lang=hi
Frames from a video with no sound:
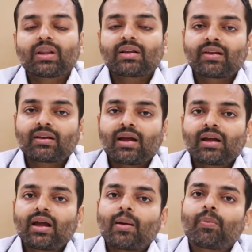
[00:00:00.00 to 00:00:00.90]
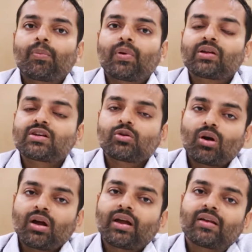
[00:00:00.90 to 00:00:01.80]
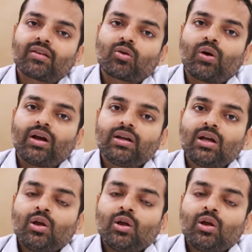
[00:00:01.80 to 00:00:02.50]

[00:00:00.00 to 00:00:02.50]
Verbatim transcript: पता चलता है कि आप पेशेंट को लंग कैंसर हुआ है